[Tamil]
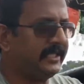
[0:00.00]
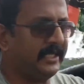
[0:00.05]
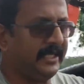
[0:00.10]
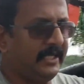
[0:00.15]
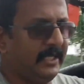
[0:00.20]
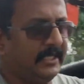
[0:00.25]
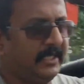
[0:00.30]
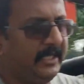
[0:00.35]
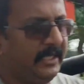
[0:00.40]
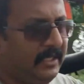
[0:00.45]

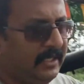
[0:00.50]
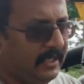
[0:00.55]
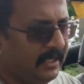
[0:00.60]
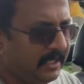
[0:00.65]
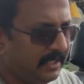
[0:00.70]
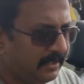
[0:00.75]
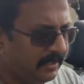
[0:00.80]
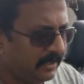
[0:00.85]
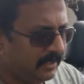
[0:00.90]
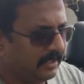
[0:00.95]
இருக்குது அது
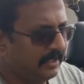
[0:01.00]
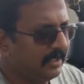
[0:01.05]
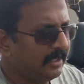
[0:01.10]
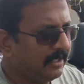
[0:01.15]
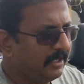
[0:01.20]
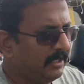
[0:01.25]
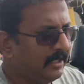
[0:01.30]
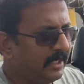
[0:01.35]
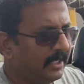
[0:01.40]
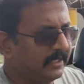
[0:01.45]

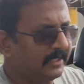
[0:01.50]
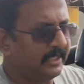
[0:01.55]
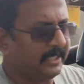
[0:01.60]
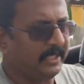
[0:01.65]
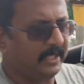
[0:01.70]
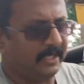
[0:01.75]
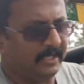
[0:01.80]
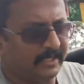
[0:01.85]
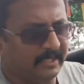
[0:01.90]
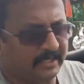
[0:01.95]
அந்த
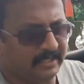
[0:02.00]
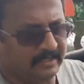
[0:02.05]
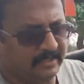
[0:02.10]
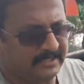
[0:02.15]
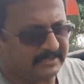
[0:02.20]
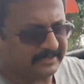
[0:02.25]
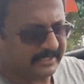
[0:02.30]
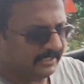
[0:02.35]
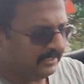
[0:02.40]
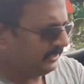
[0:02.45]

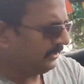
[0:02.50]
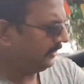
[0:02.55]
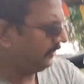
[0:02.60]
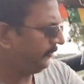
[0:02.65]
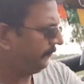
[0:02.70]
டீசல்